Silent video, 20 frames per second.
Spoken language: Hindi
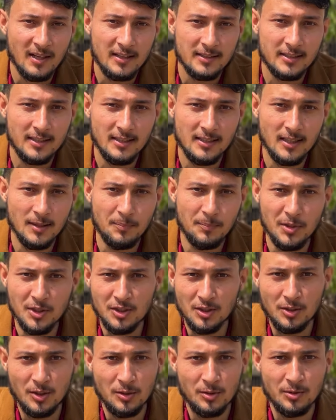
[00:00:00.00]
कि ये पीछे
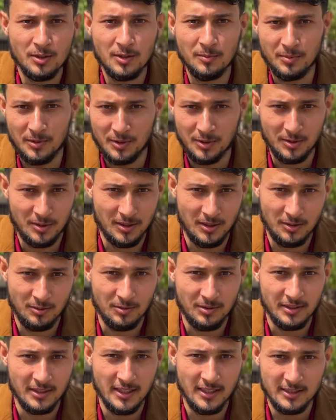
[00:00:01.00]
होते देखो पीछे होते
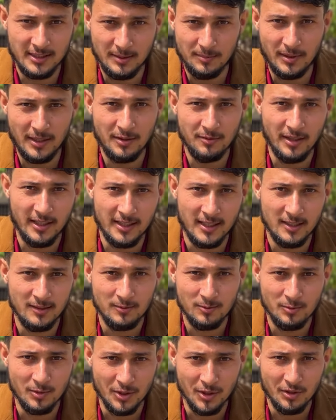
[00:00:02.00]
देखो ये बड़े वायरल
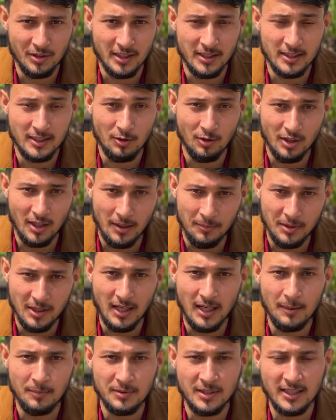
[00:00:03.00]
वीडियो गए थे और अभी
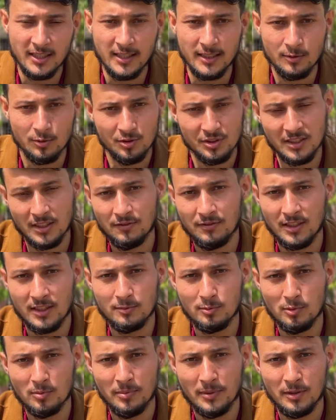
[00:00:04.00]
आप देखें तो इसके
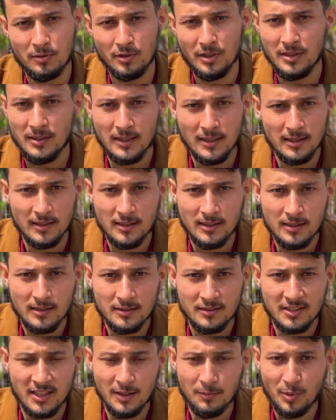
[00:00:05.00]
फेसबुक पर कोई
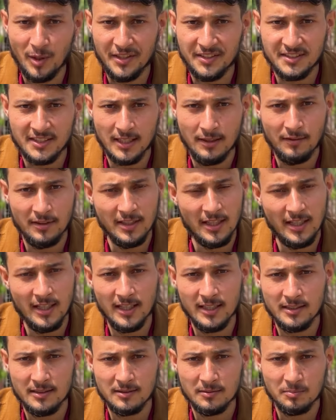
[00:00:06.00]
थ्री पॉइंट सेवन या
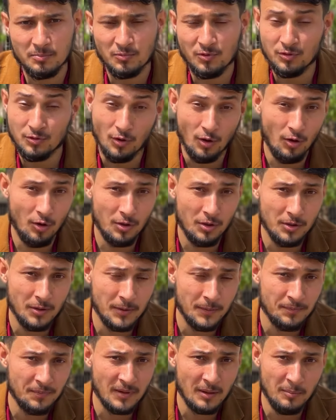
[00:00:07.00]
एट फोर
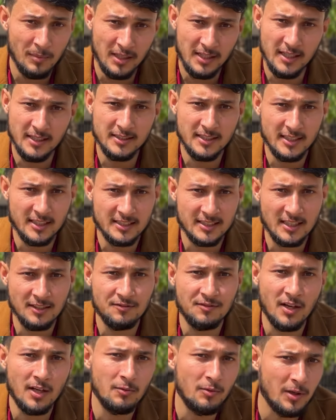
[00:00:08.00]
मिलियन तक इसके
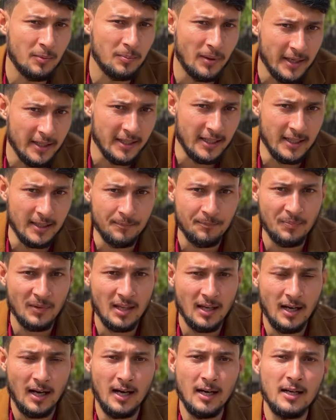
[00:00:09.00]
फॉलोअर बढ़ गए
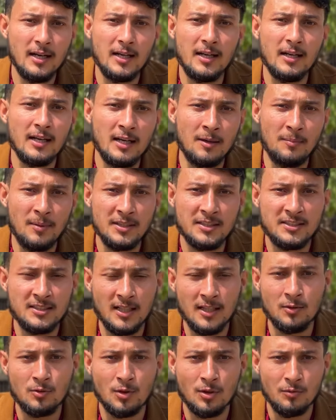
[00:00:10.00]
अगर अहमद
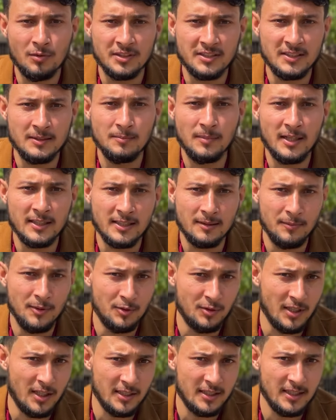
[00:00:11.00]
शाह को वसीम बादामी
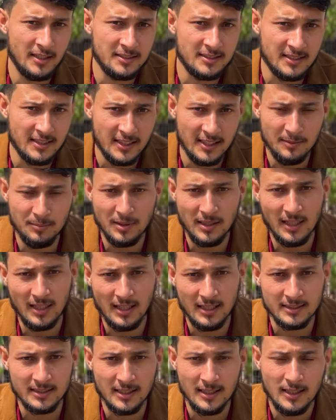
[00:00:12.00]
उठा के स्क्रीन पर ना
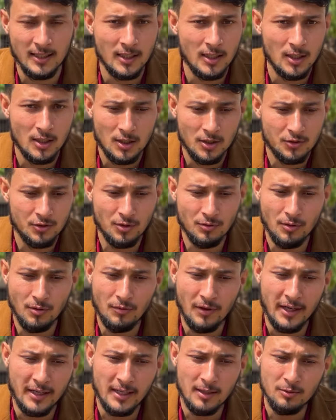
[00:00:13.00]
लाते तो वो
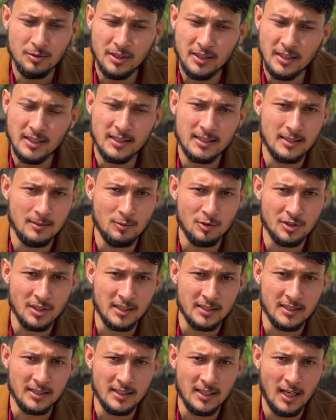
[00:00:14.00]
वायरल उधर ही ख़त्म हो
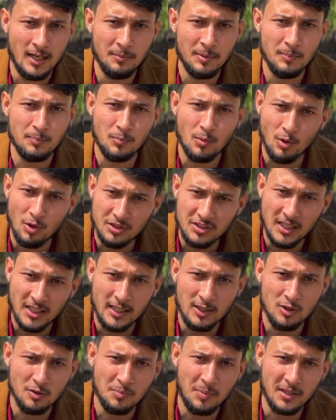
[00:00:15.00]
जाती अभी बहुत
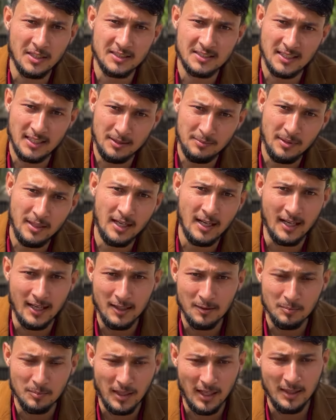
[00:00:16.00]
जो पाकिस्तान में हर
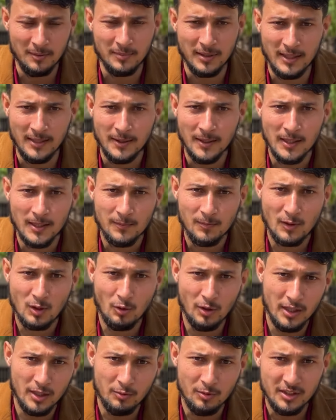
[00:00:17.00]
माह में
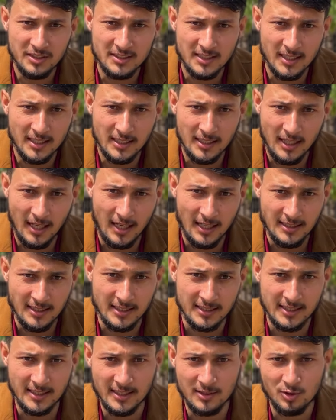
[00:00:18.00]
कोई ना कोई इस तरह की आ
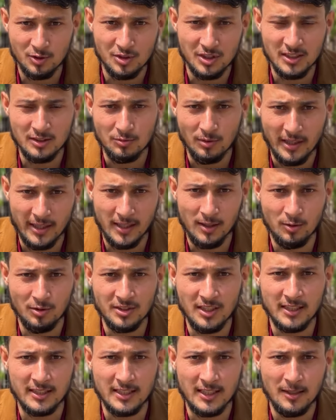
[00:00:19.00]
जाती है जो चीज़ वायरल हो
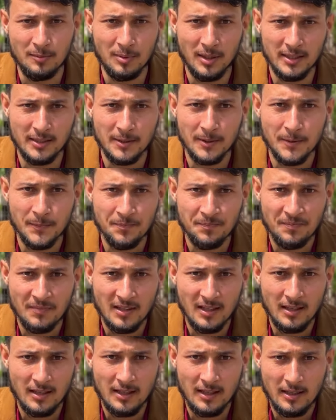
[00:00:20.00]
जाती है बट
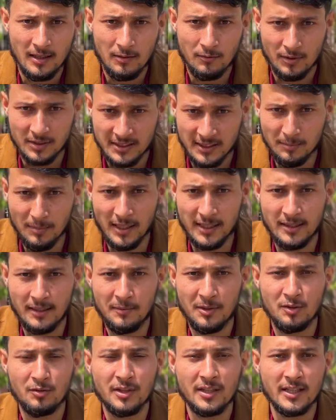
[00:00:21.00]
वसीम
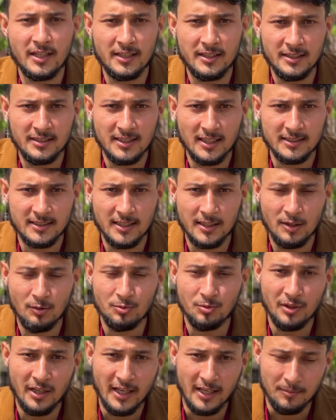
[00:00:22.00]
बादामी कोई क्रेडिट चाहता है कि
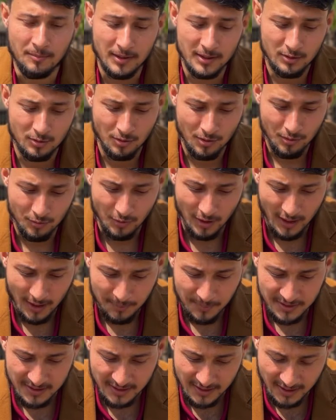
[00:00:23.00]
उन्होंने अहमद को वहाँ
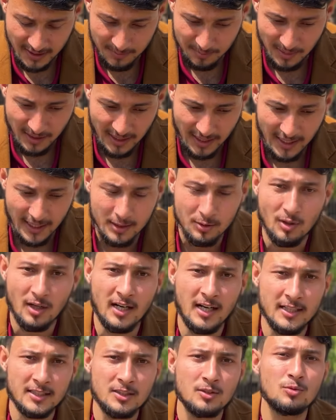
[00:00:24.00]
पर स्क्रीन पर लाया तो
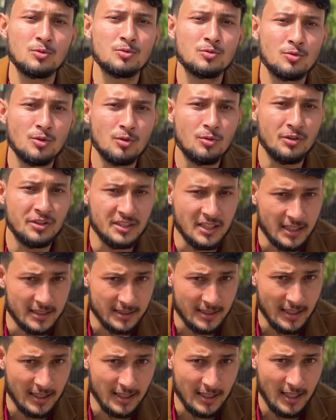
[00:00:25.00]
आज उनको कोई
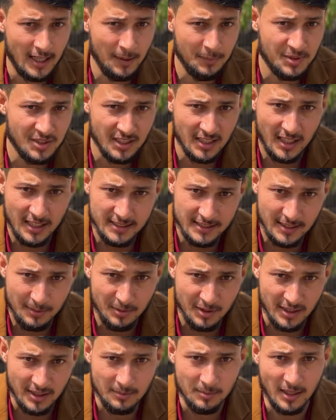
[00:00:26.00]
जानता है अब शराज की
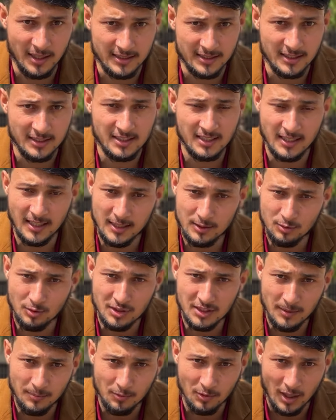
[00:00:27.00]
भी यही बात है शराज को
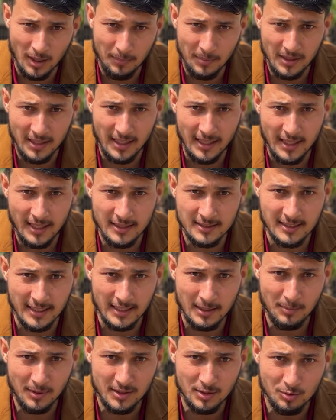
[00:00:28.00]
जब वहाँ पर लाए हैं
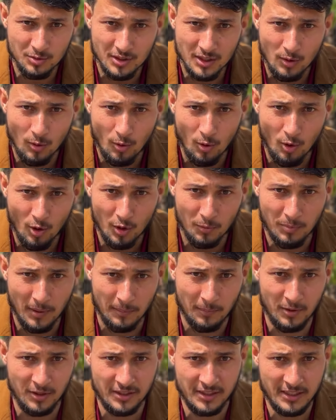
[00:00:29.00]
ज़ाहरी बात है उसकी और
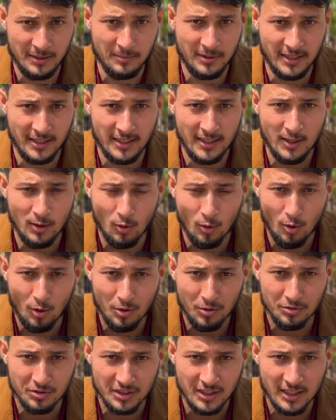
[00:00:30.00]
पॉपुलरिटी बढ़ेगी
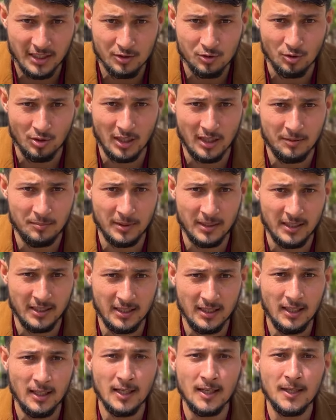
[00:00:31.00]
और उनकी शहरत
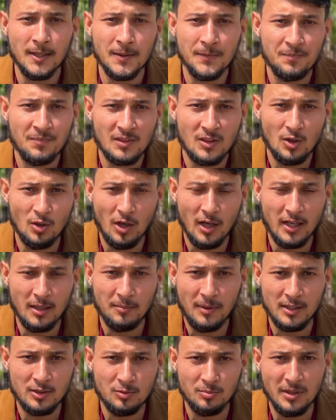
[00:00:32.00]
बनेगी तो अगर
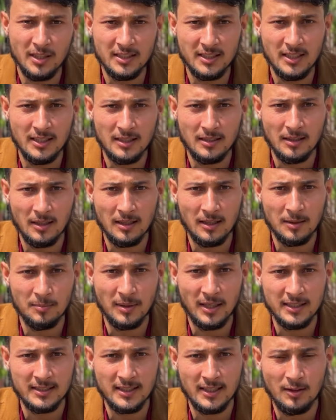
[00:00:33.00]
मासूमियत की अगर
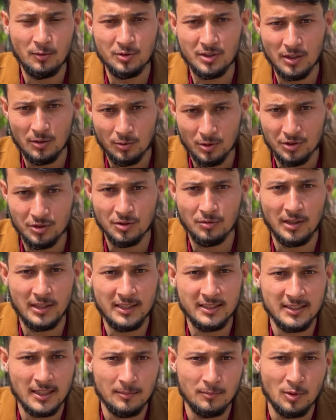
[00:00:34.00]
बात करें उनके ख़ुद जो
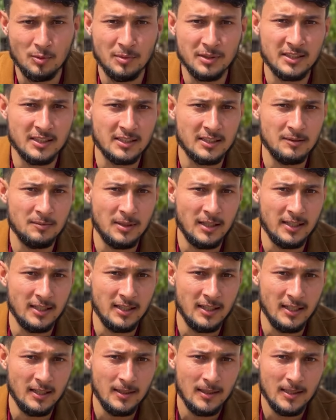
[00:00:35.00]
वालिद साहब मोहम्मद तकीब भाई
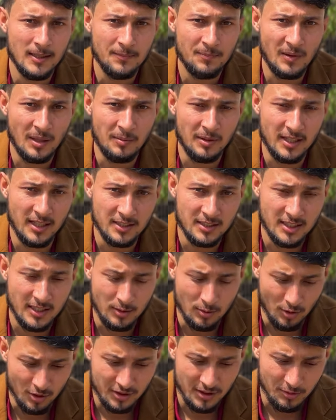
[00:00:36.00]
है हमारे अच्छे
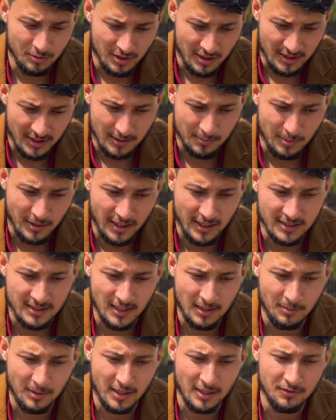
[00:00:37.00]
दोस्त हैं उनके साथ बड़े अच्छे
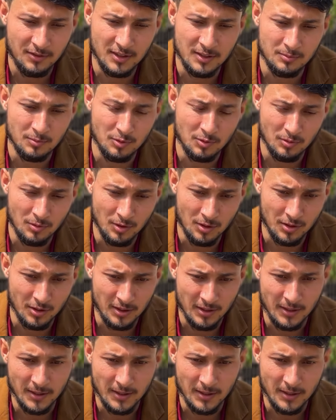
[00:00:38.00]
हमारे फेसबुक और